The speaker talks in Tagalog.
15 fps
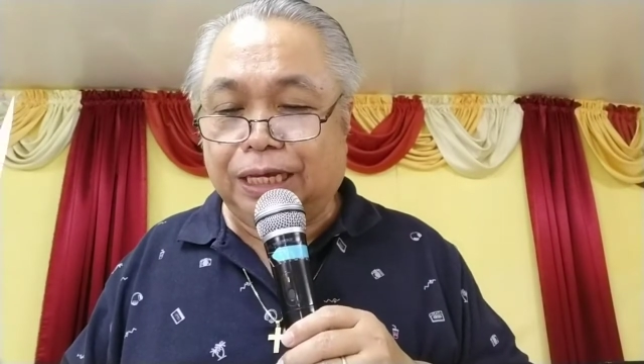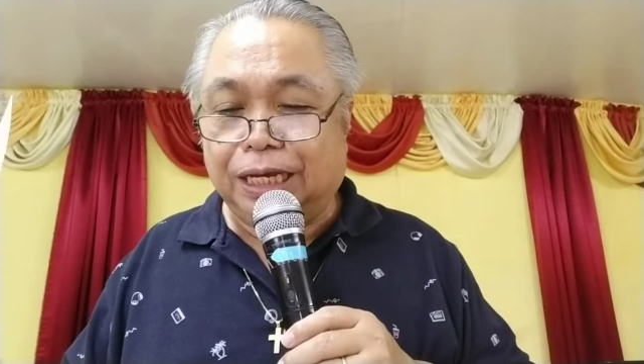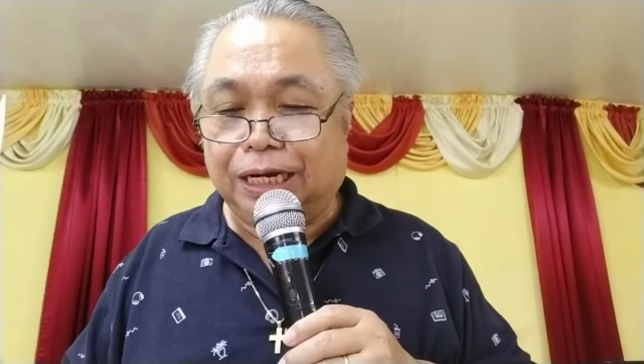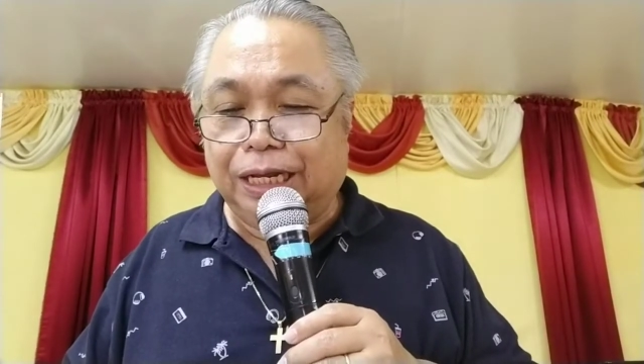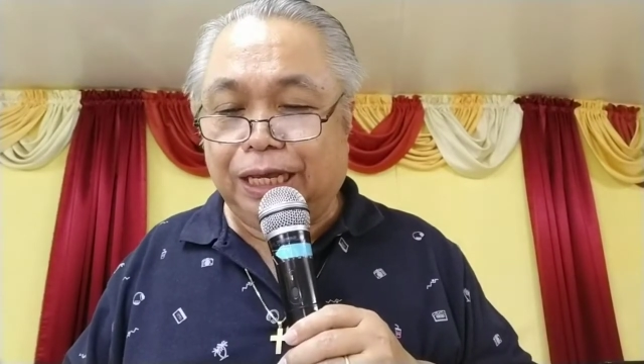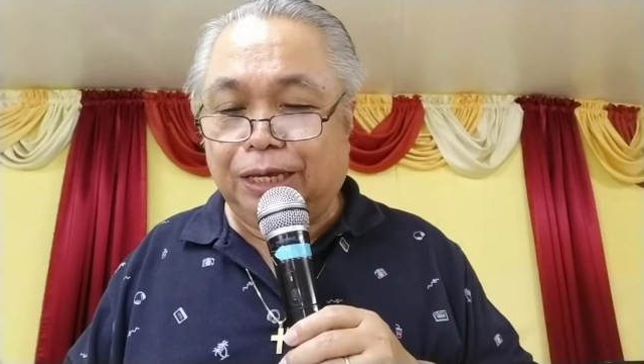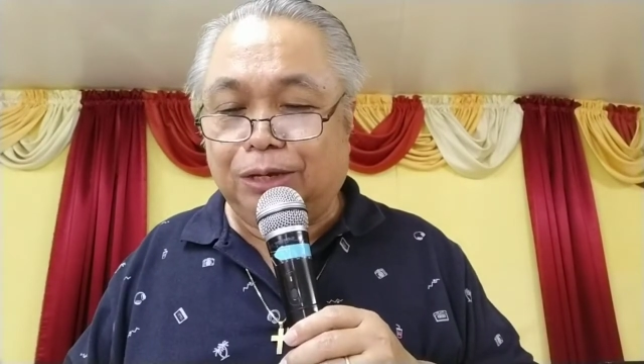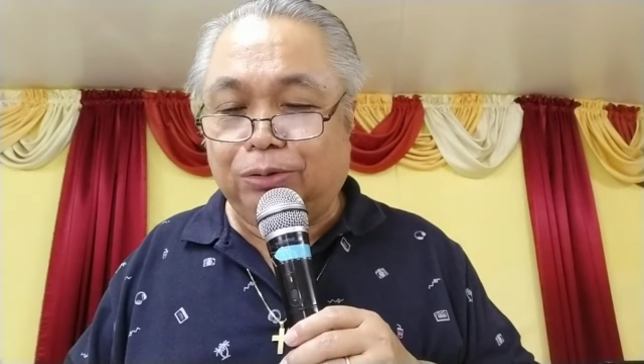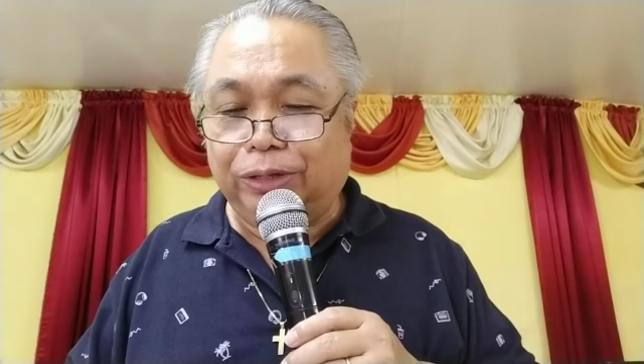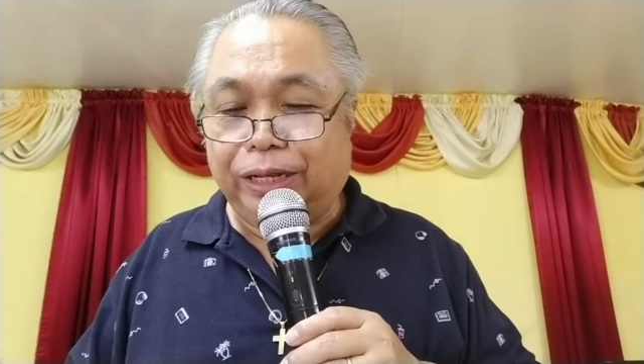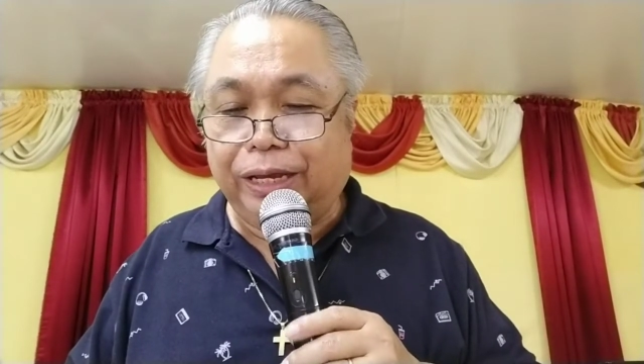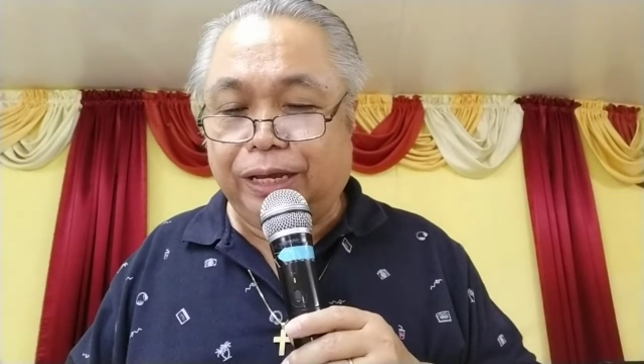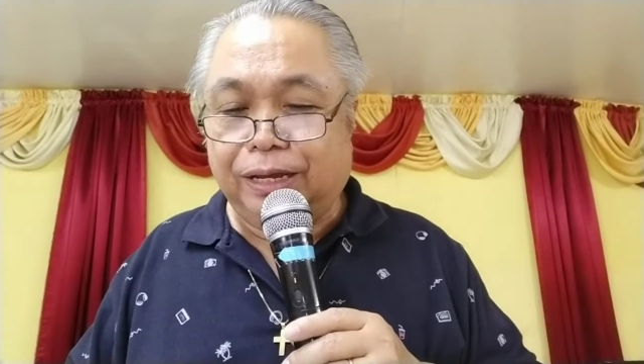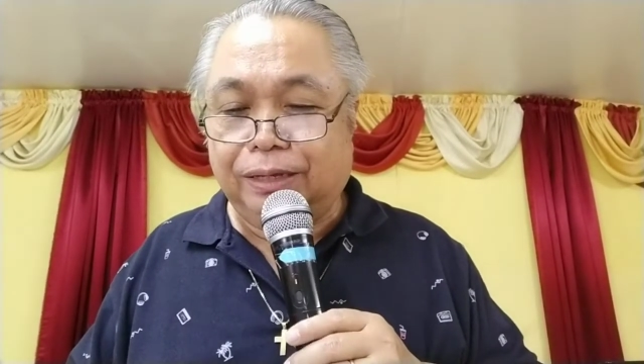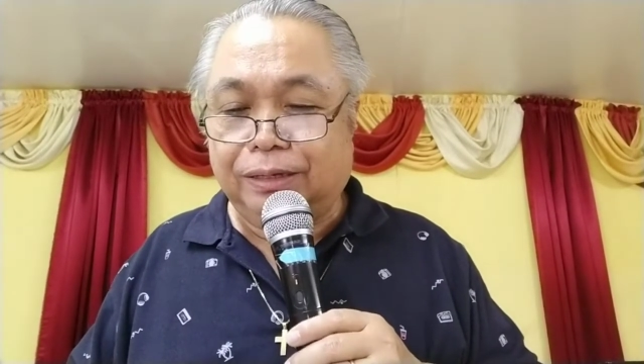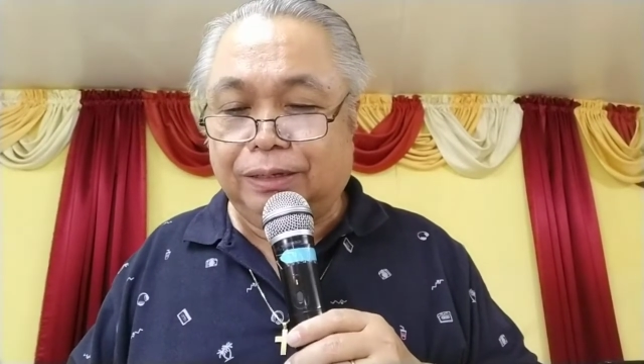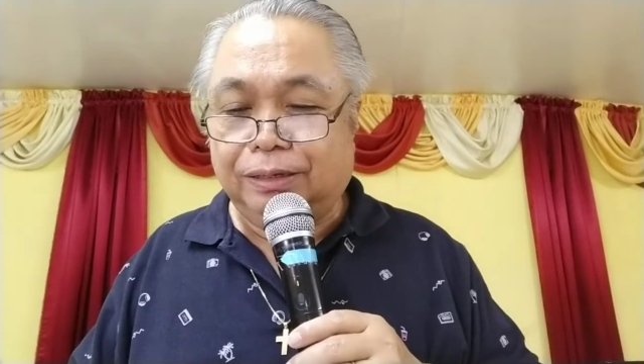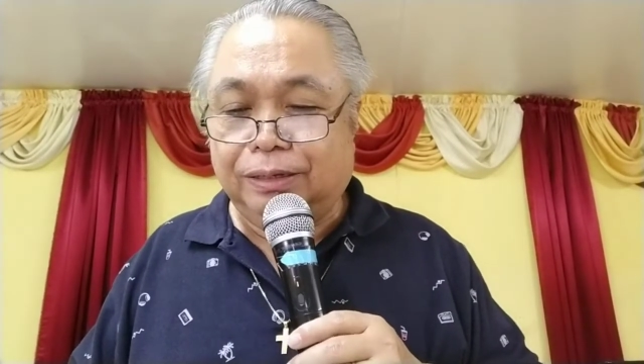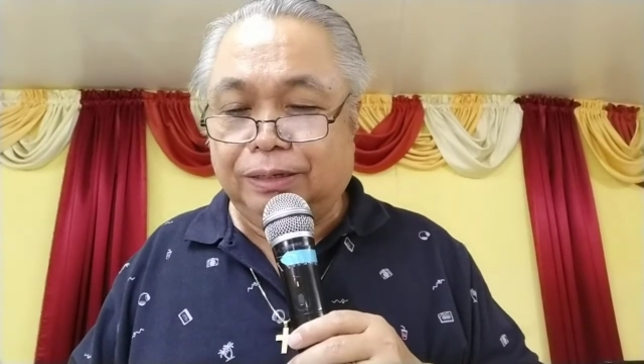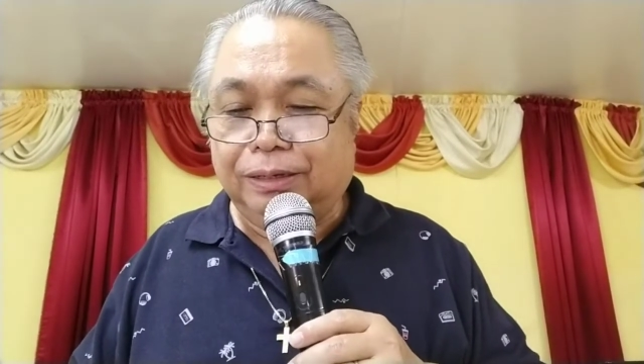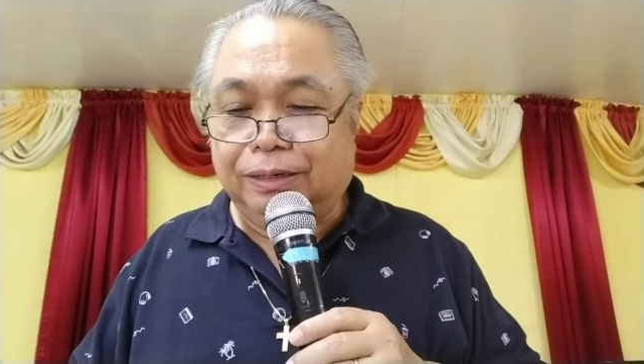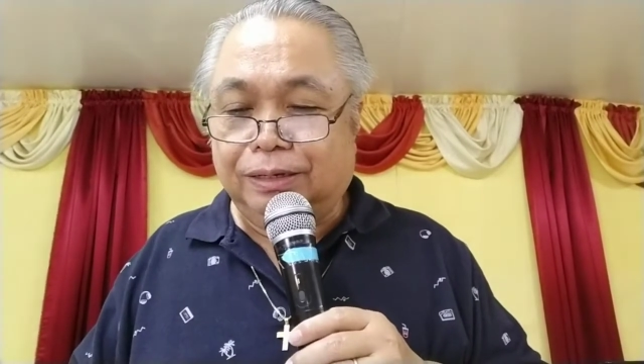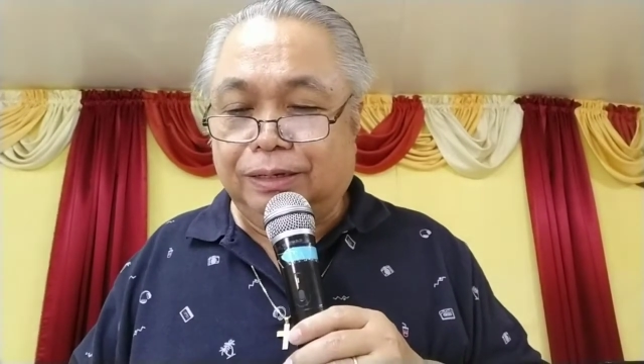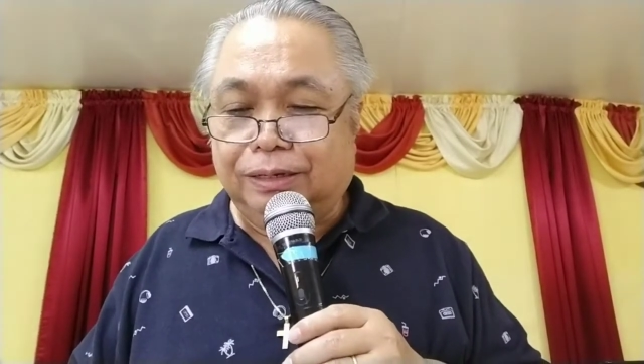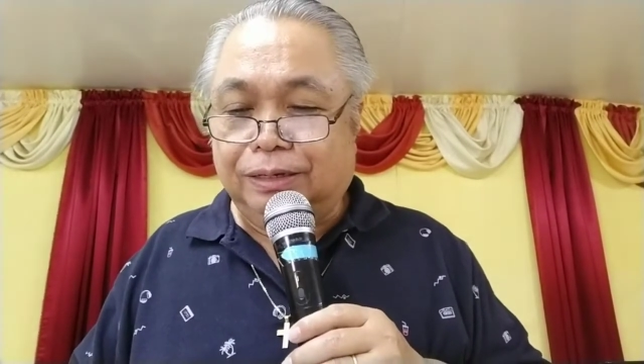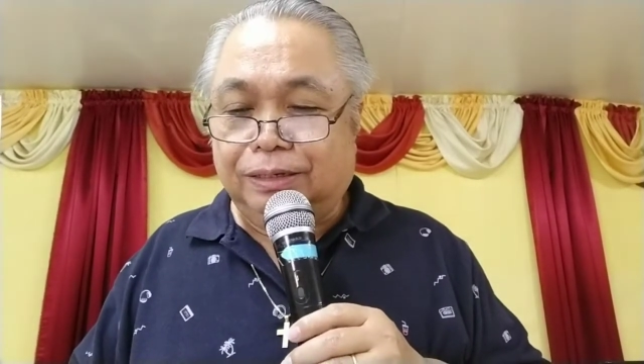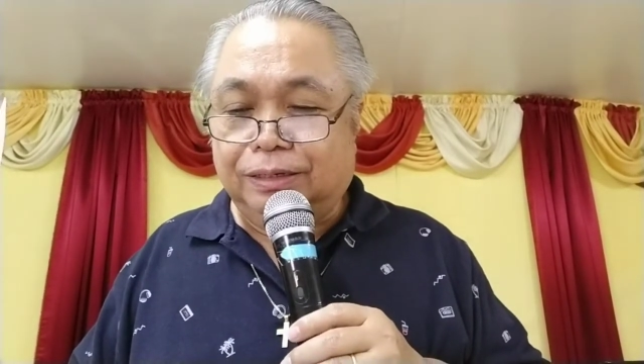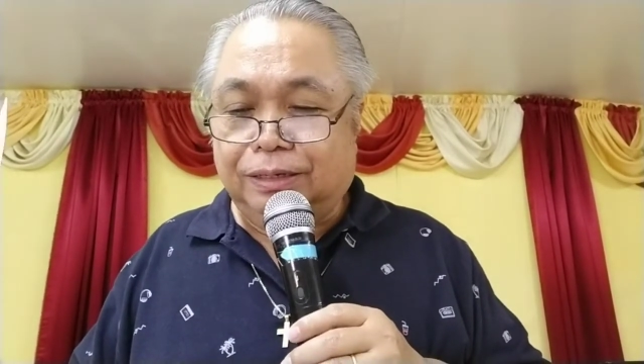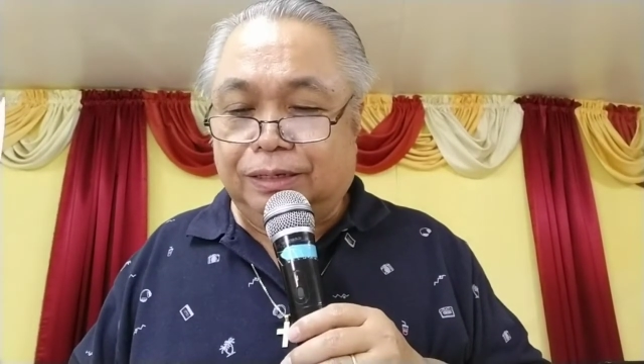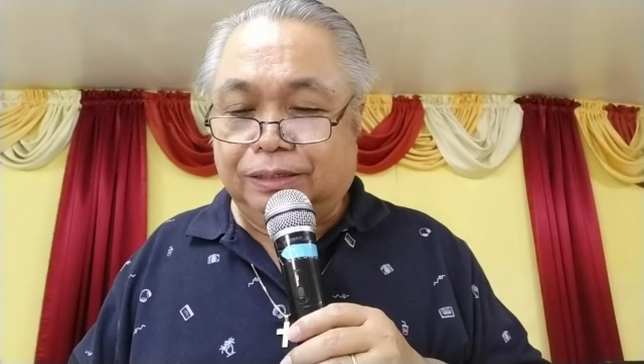nga niingon diha,
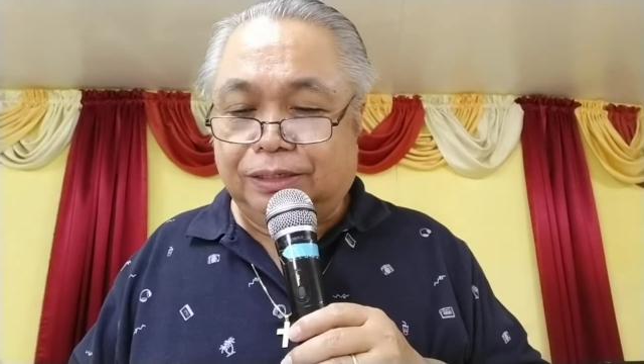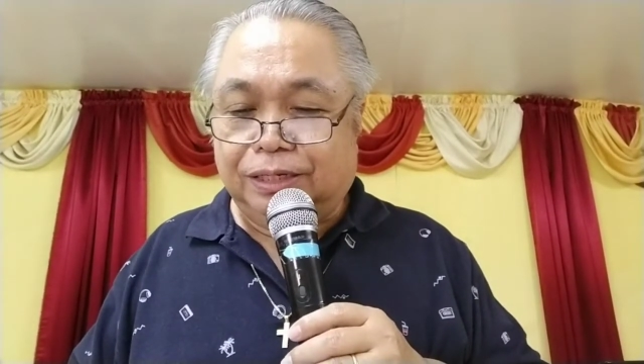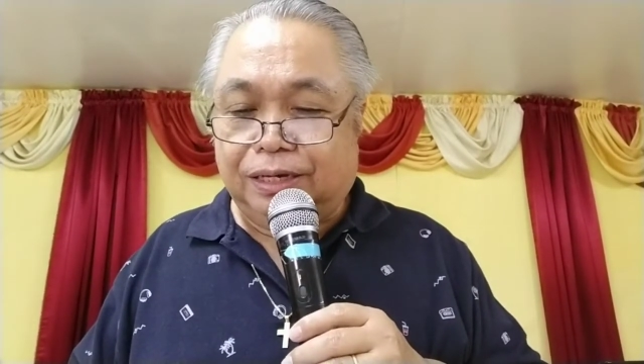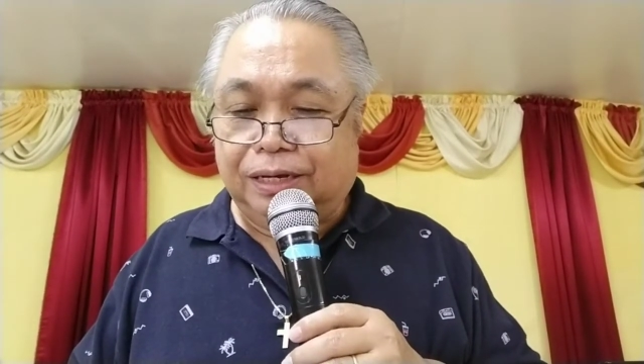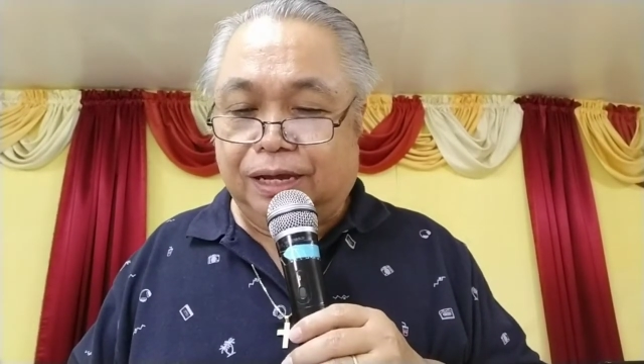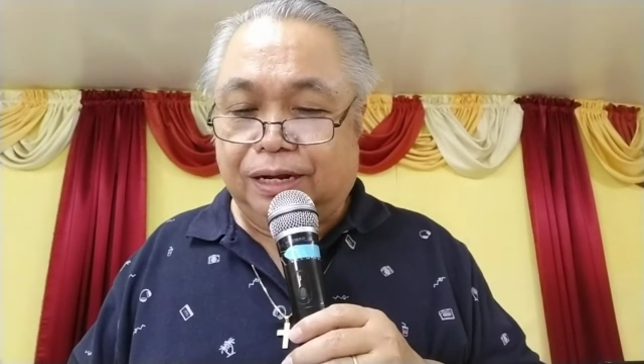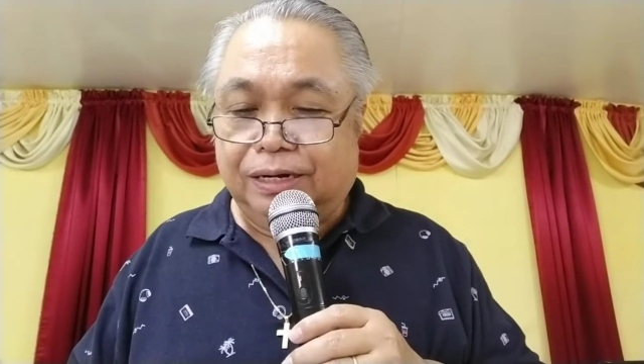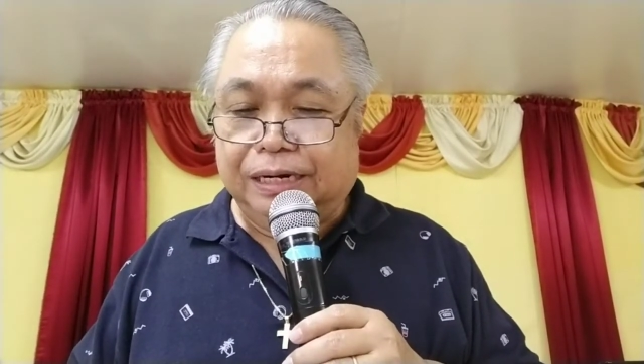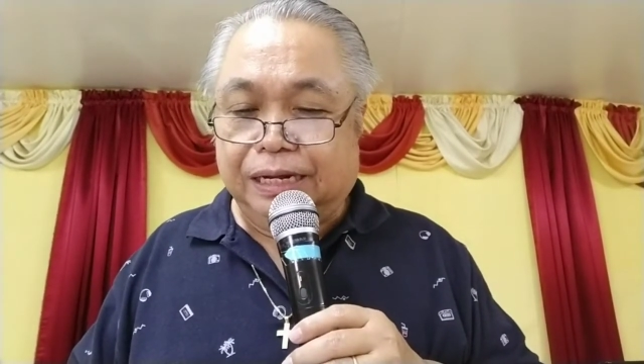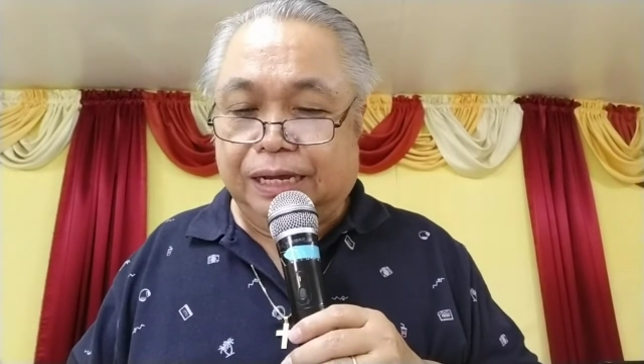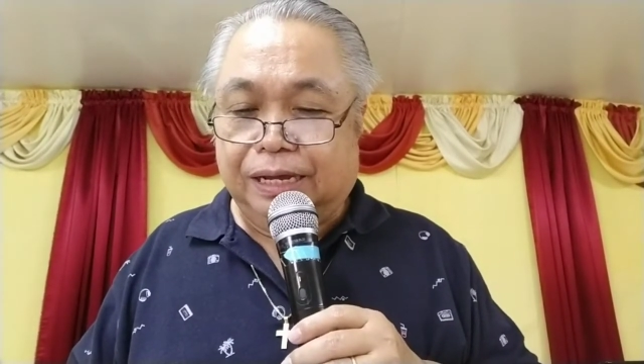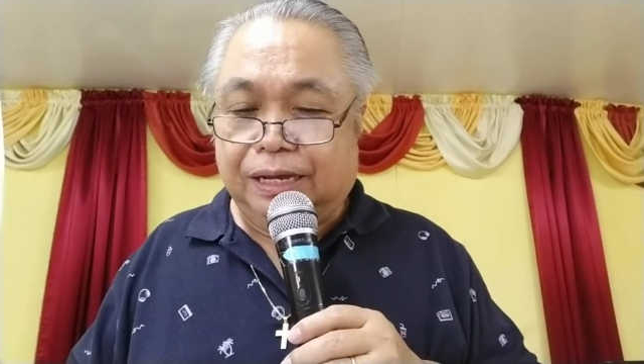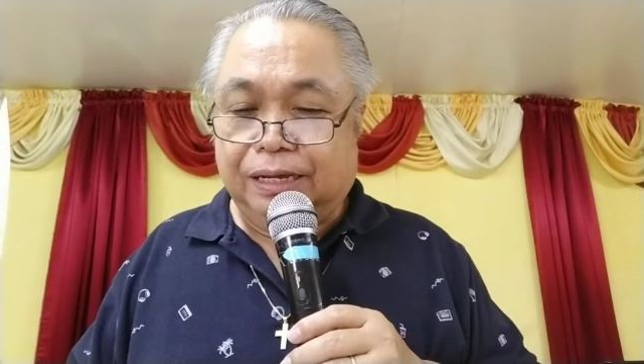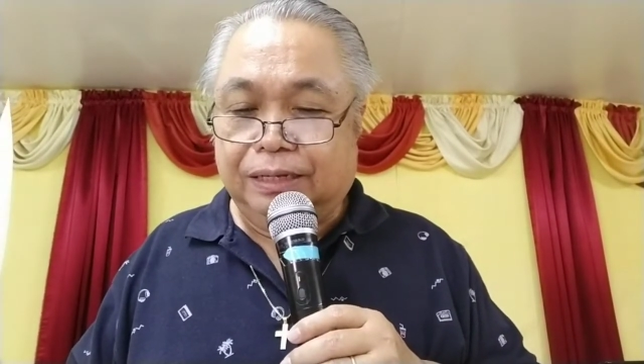si God nga